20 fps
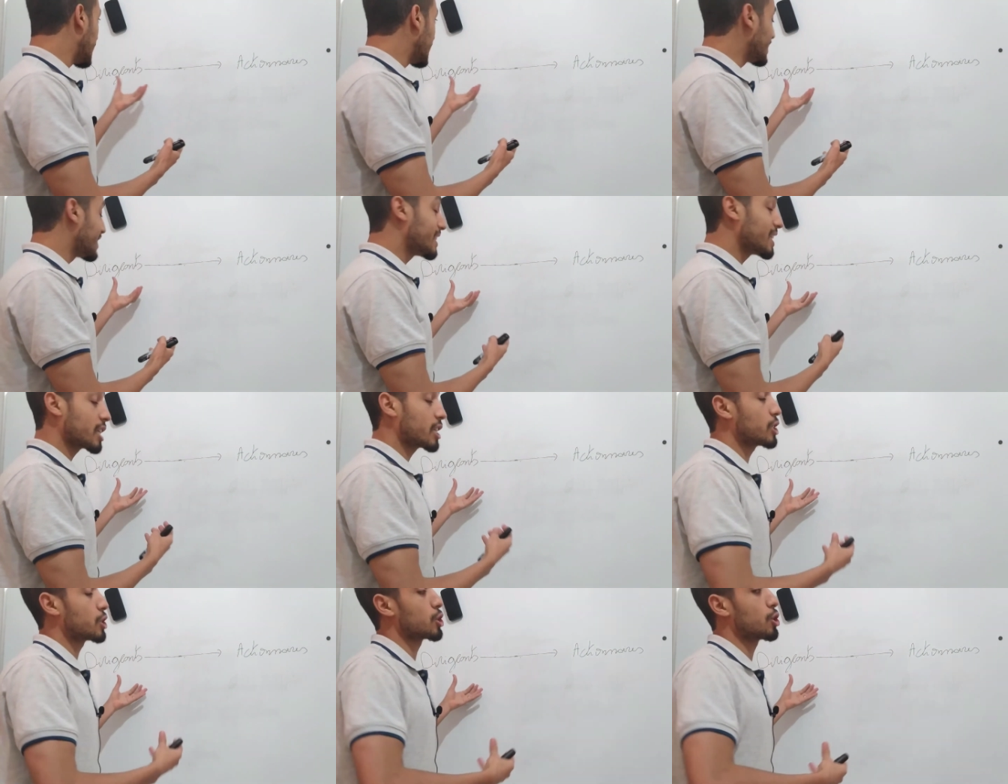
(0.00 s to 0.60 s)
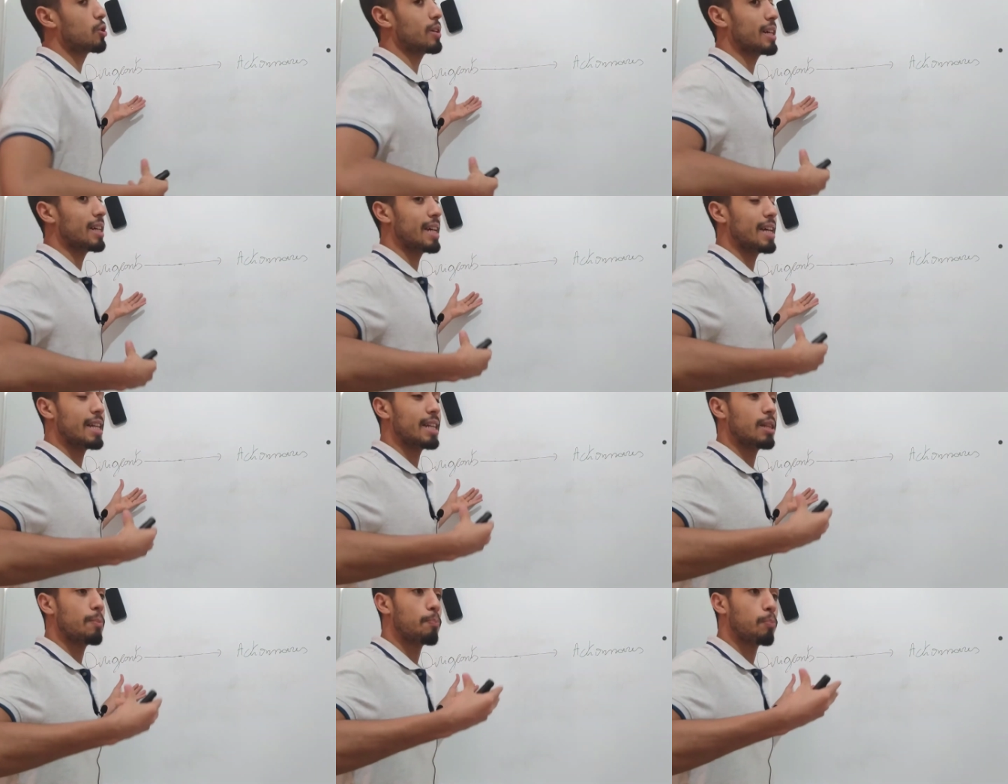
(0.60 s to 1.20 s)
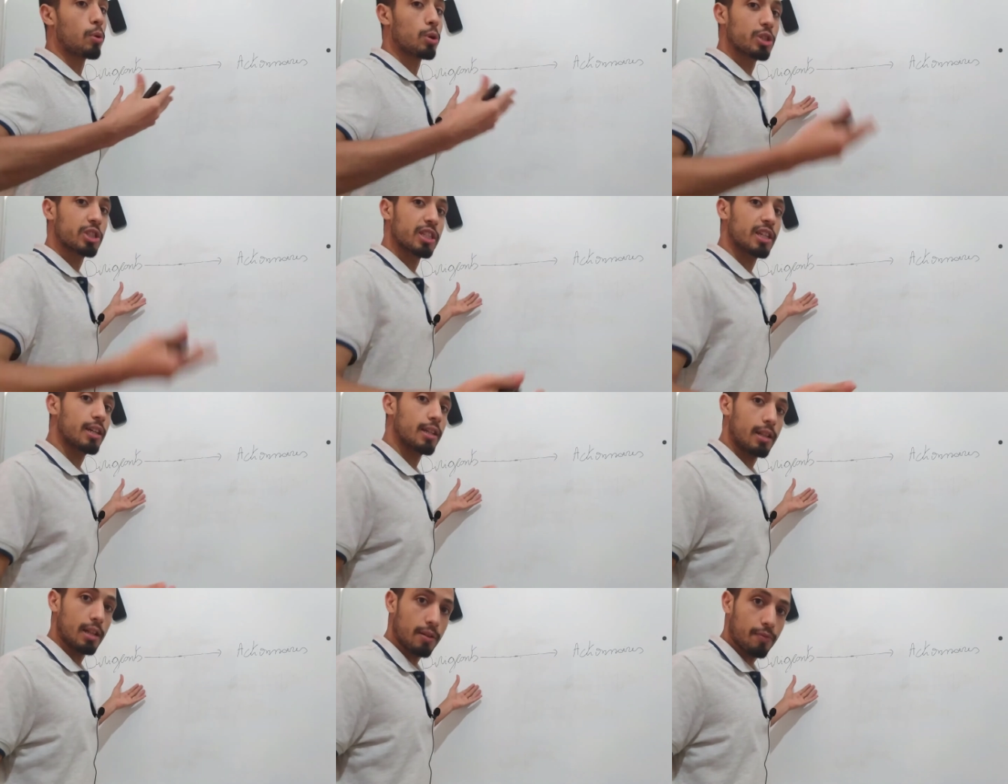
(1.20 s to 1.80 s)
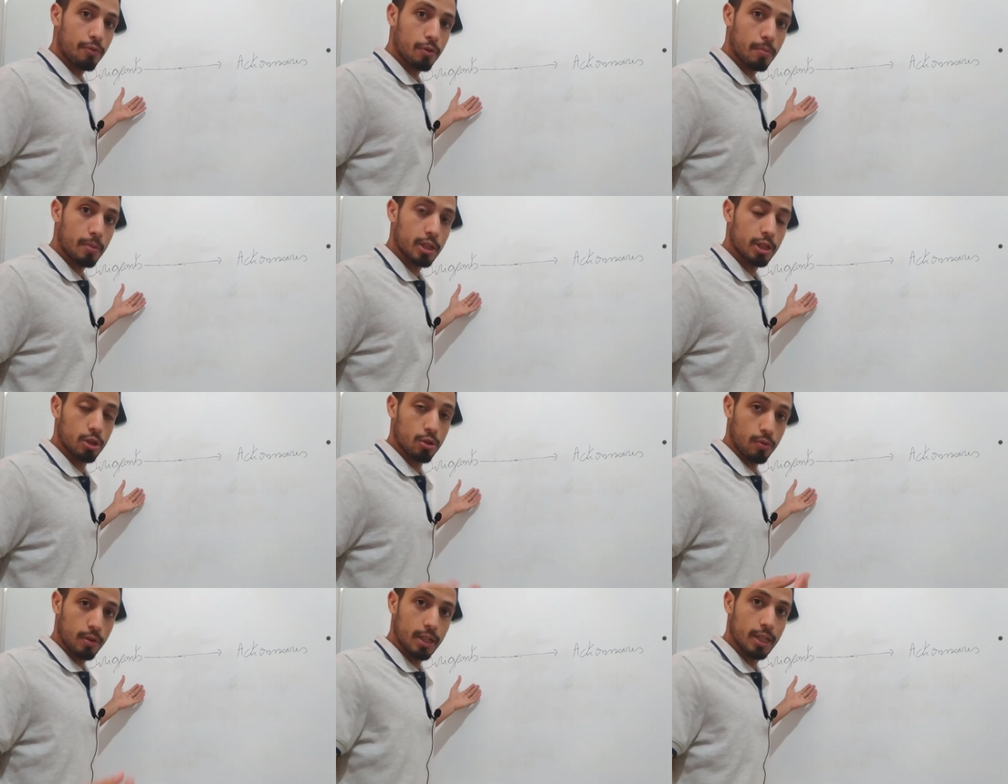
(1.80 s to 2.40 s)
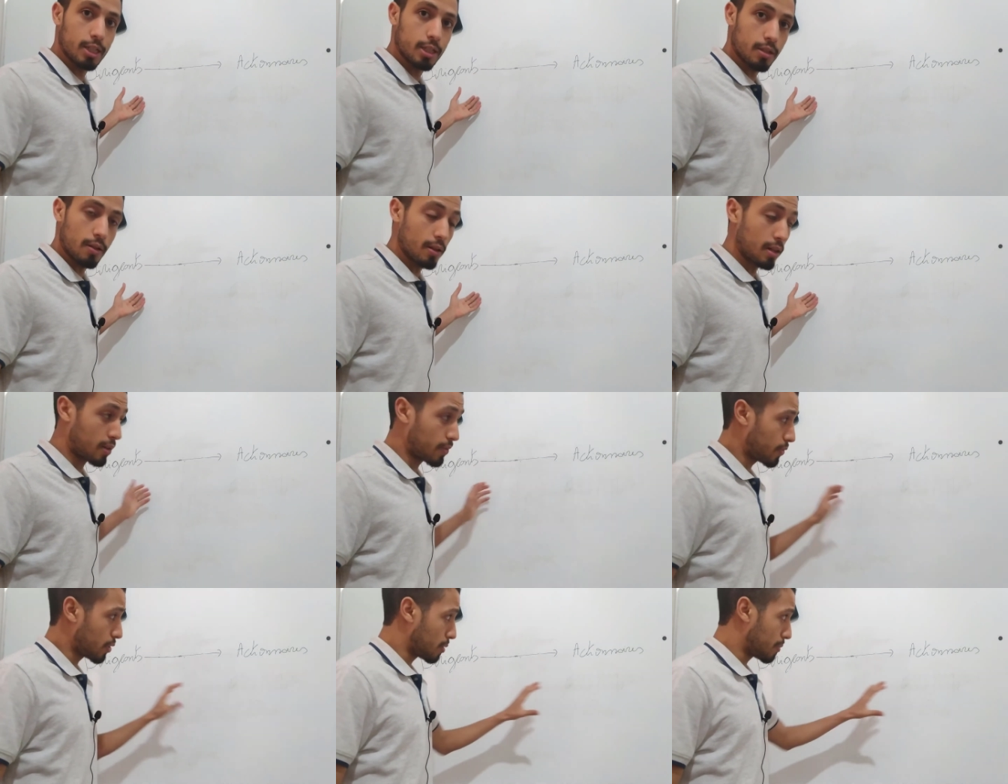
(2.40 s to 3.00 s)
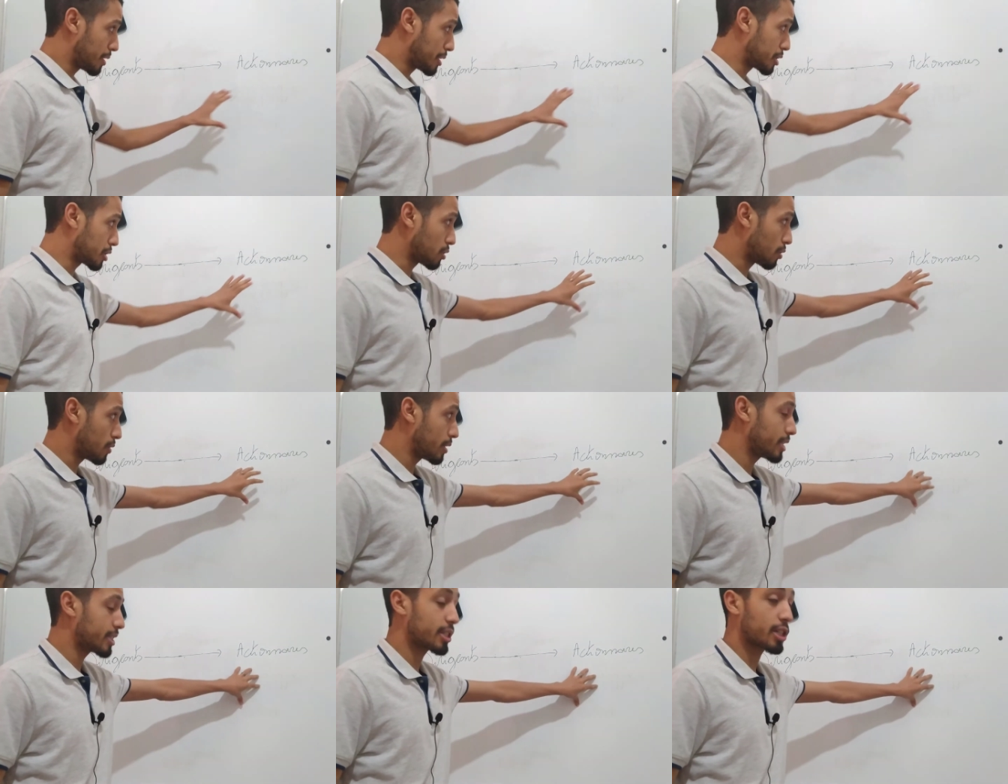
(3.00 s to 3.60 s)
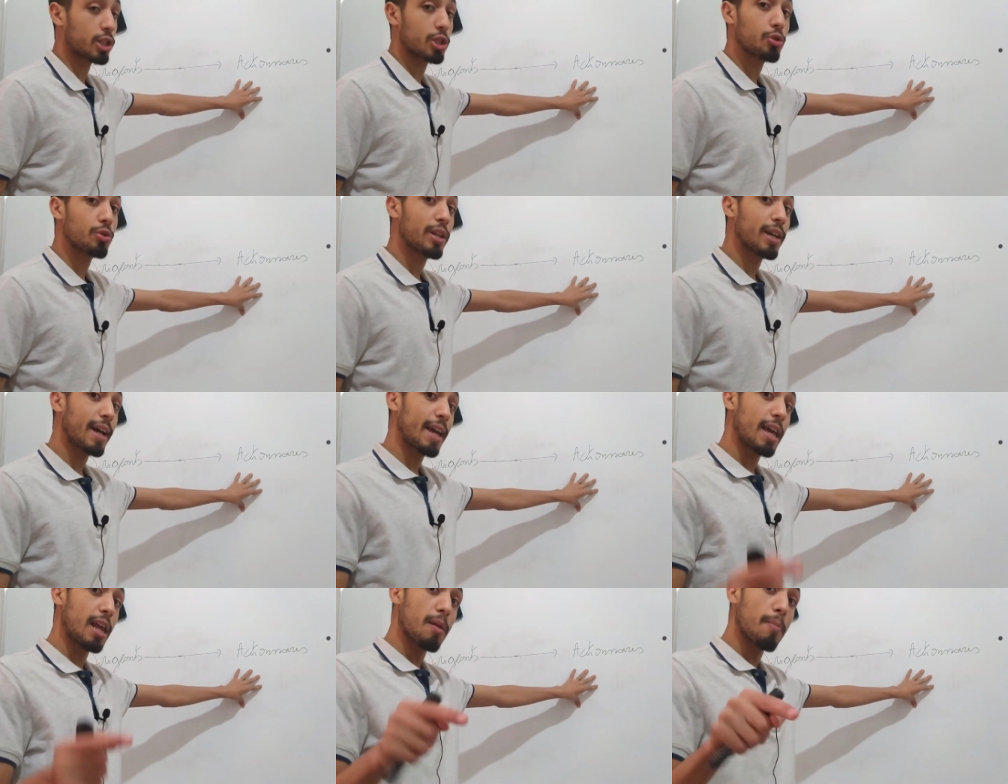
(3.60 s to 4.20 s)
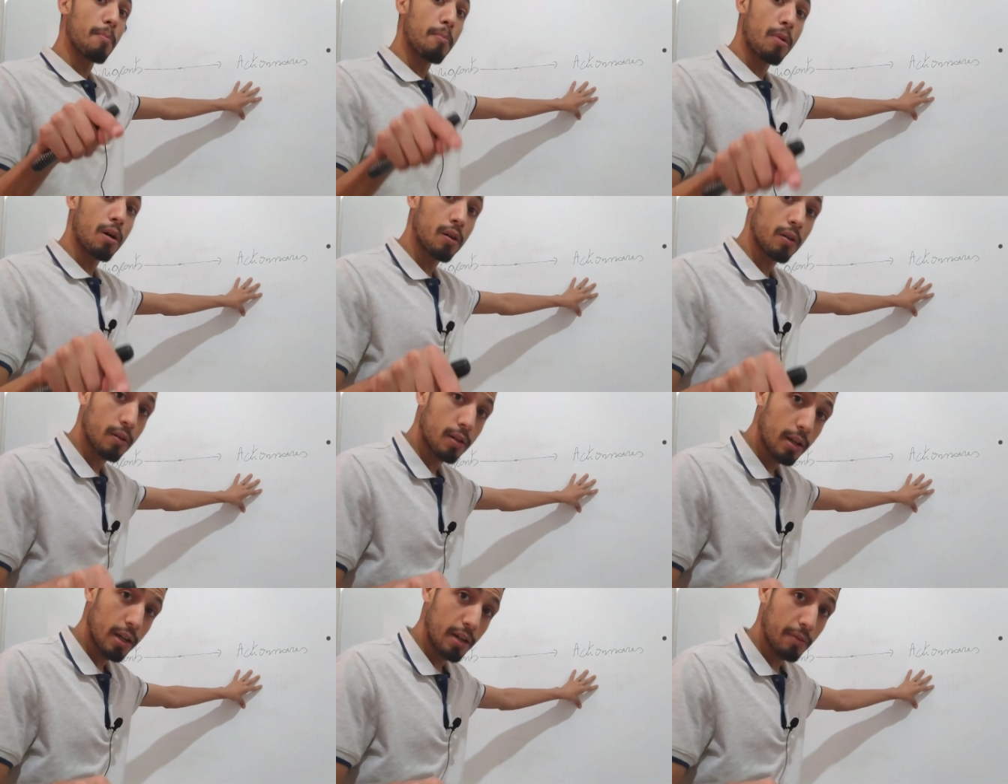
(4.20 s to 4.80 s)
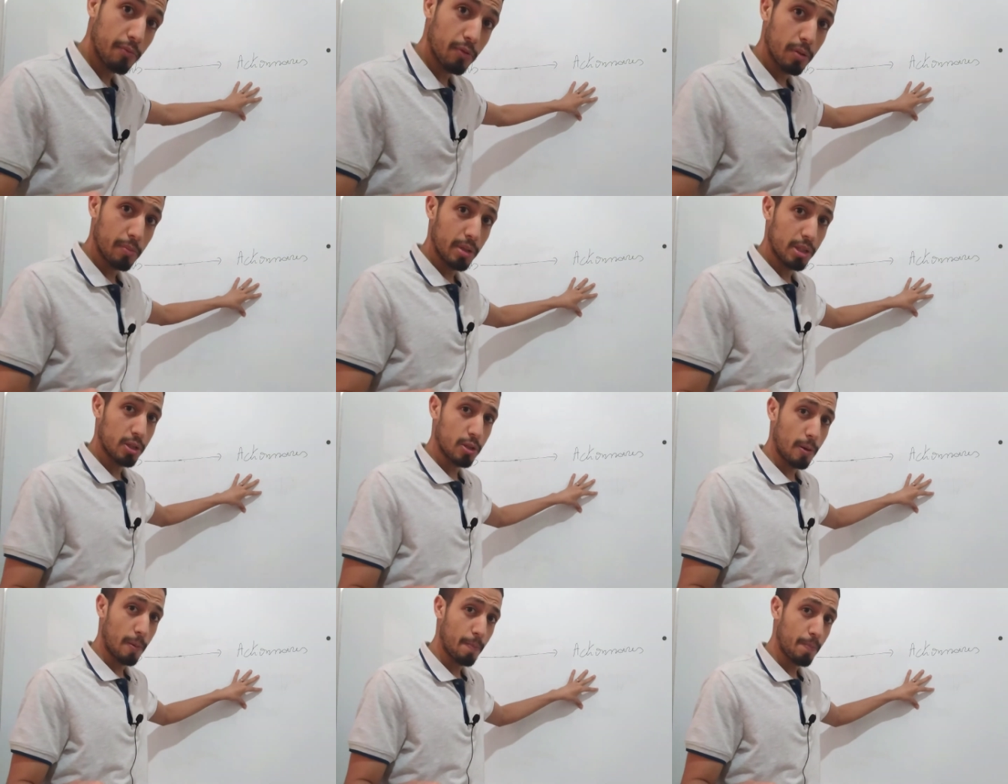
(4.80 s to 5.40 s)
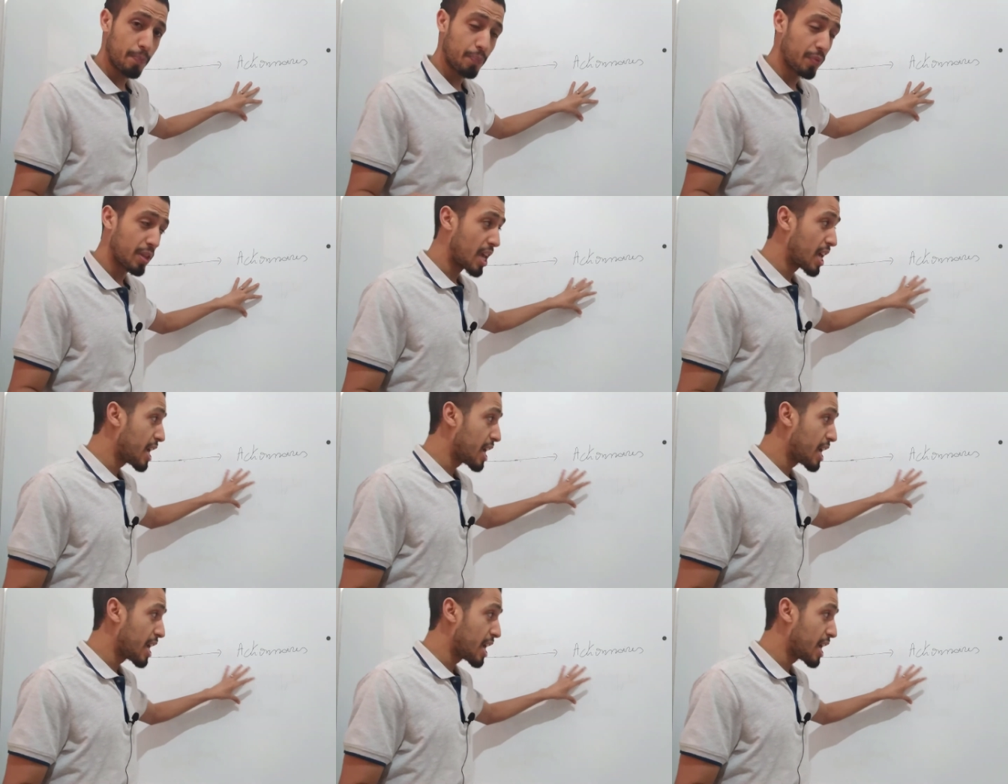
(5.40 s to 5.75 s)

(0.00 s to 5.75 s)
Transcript: Les dirigeants, ils possèdent l'information, ils ont l'information. Les actionnaires, ils manquent l'information.